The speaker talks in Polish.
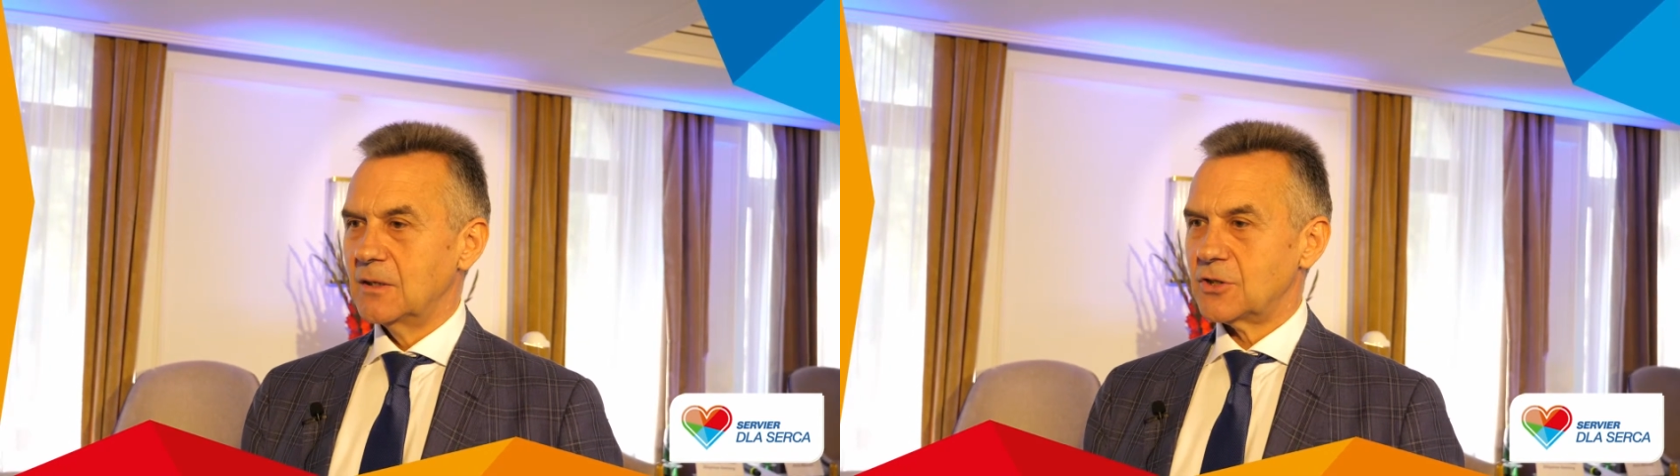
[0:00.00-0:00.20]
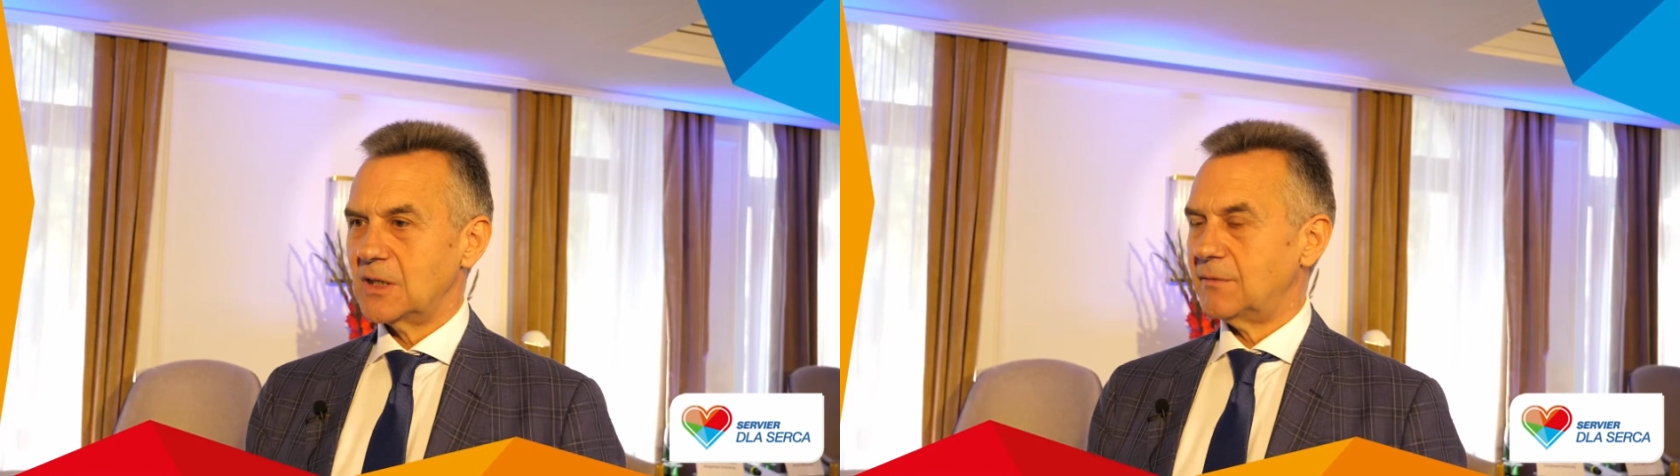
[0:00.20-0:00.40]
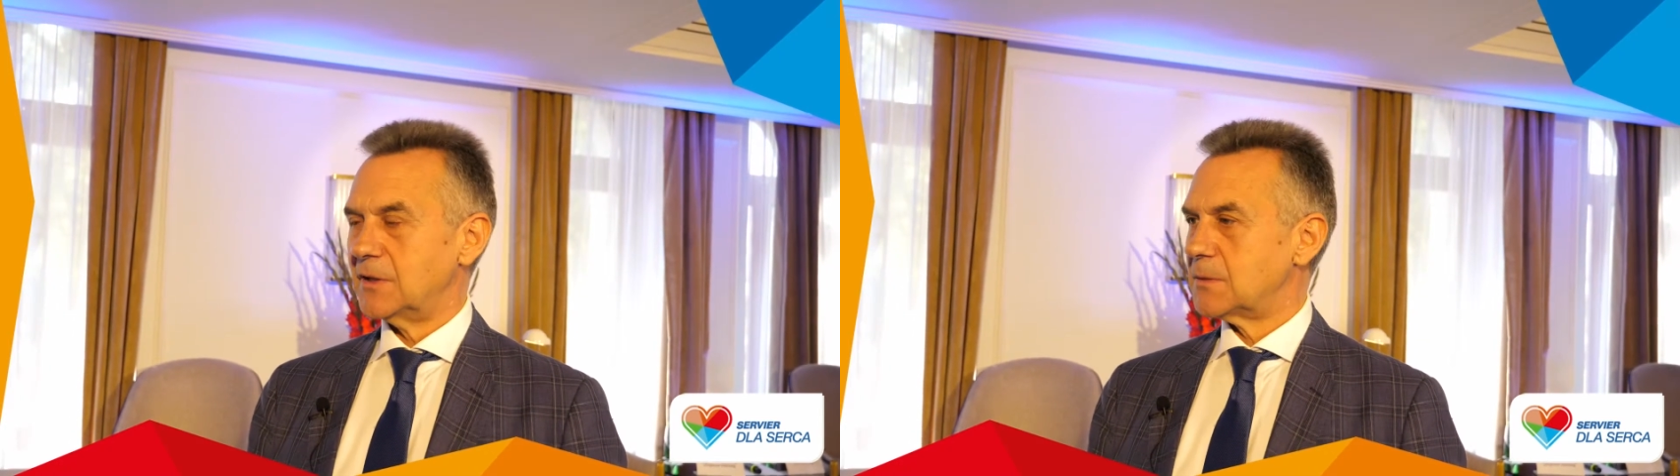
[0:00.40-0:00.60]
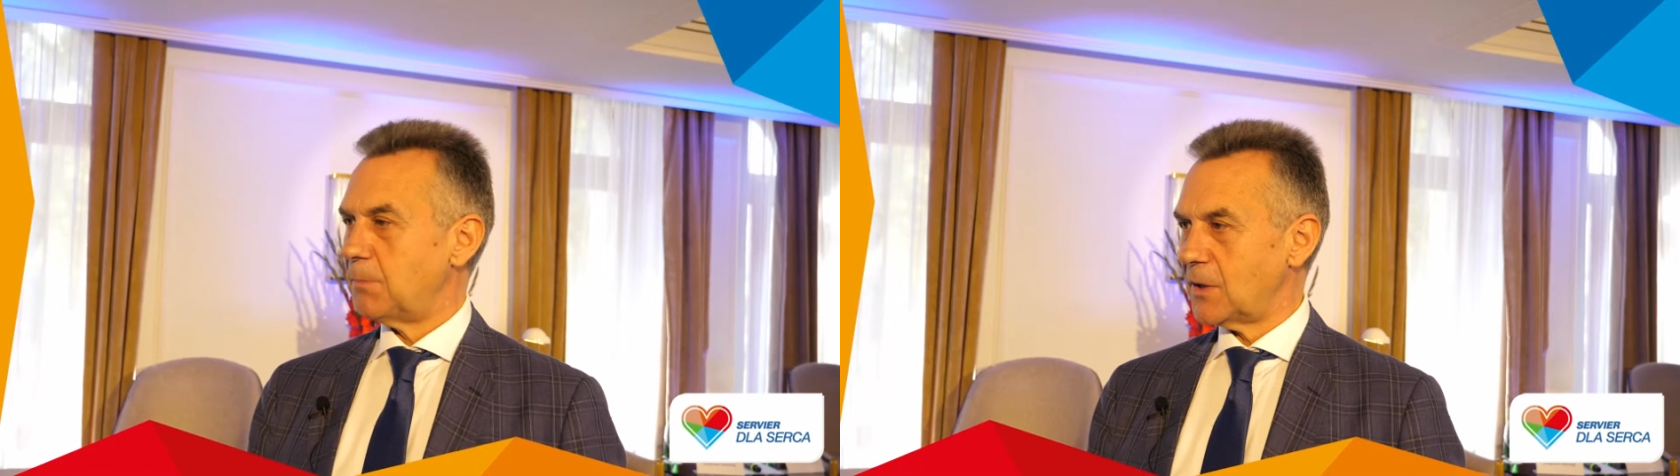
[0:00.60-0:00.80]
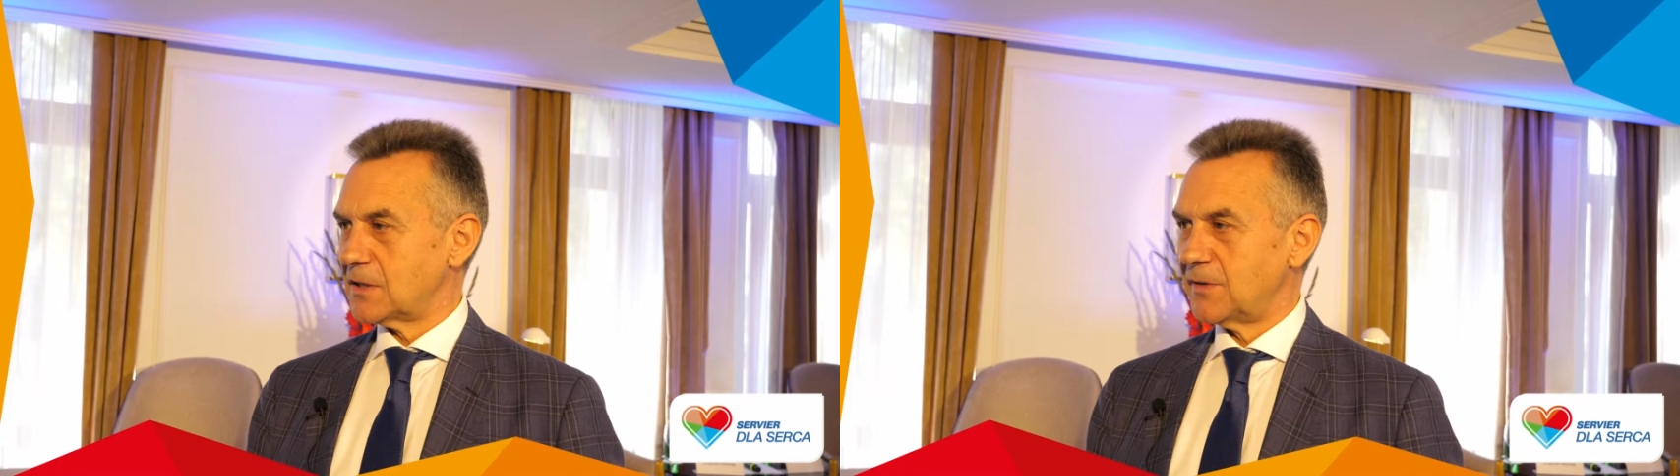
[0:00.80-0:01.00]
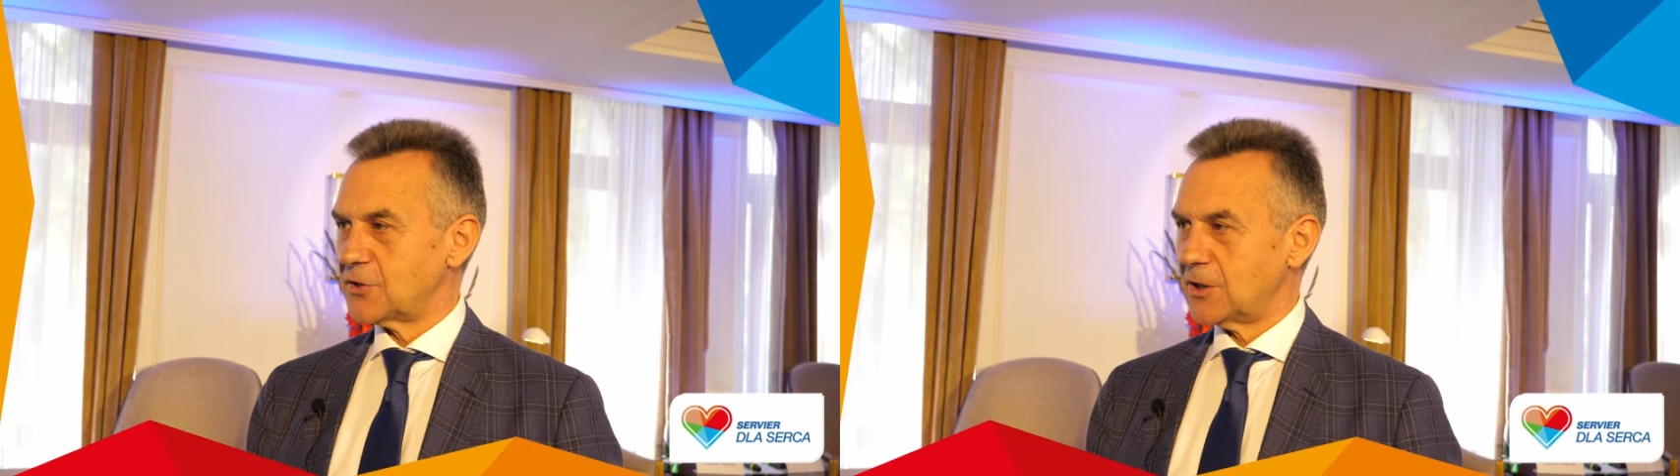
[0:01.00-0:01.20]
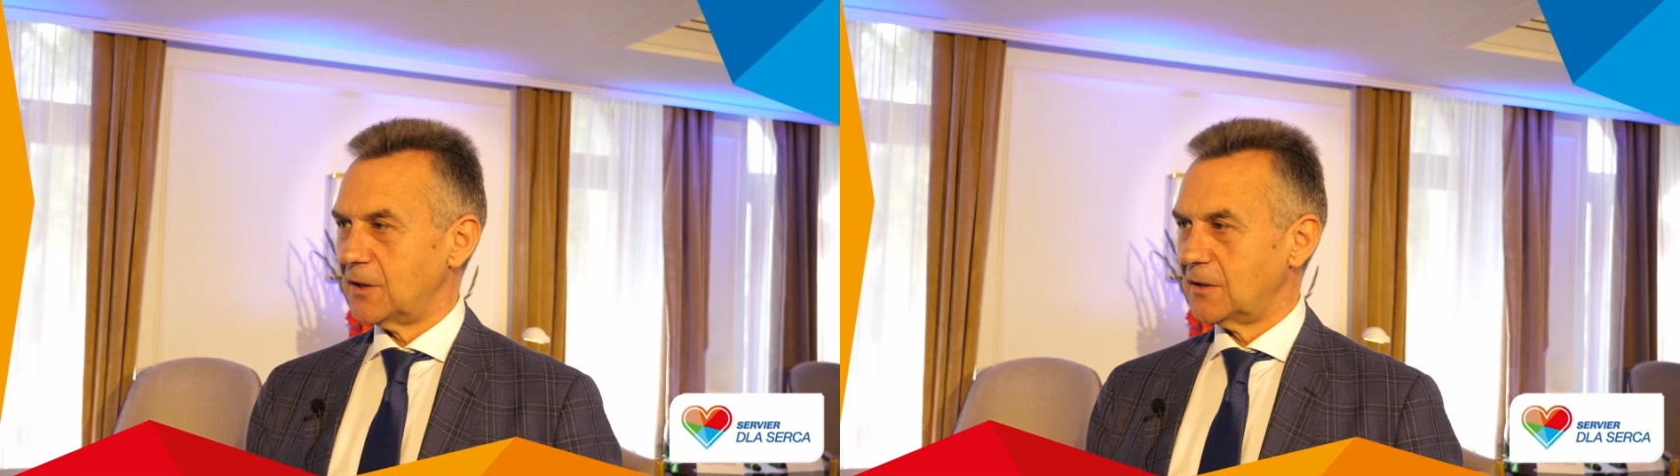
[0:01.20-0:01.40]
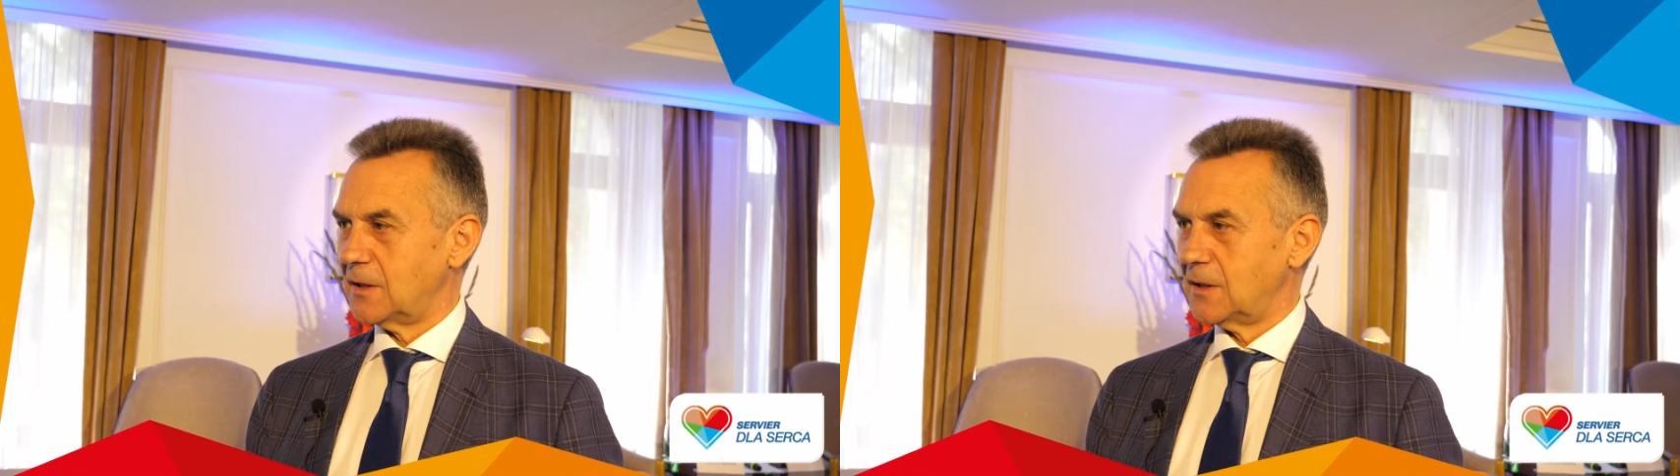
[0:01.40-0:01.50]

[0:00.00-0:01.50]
Czyli nawet spore zwężenie